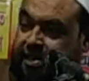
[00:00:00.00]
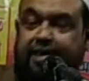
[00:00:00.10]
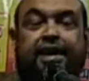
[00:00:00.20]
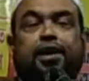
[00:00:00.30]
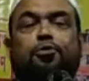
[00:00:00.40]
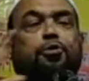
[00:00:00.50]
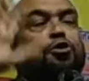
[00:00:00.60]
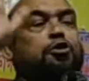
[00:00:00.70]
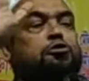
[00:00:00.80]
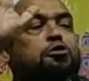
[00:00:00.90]
এটা কেউ
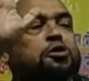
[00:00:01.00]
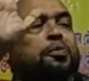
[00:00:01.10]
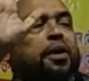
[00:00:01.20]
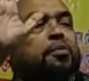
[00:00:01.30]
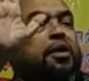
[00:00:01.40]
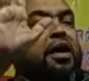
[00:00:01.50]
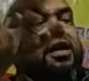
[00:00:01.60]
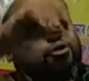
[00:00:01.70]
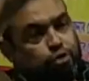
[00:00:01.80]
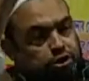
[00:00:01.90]
প্রতিরোধ করতে পারবে না
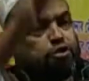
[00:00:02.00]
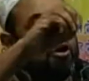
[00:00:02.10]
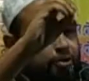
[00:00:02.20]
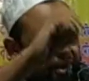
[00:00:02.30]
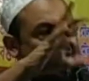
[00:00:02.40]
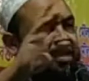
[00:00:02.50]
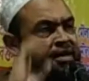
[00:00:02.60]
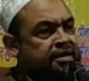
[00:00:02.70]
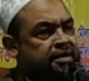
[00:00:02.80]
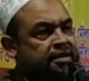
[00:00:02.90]
হিন্দু রাষ্ট্র হবে
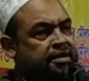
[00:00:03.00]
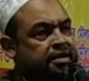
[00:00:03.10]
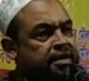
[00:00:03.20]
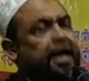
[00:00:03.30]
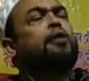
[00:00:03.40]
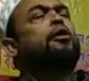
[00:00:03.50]
কেন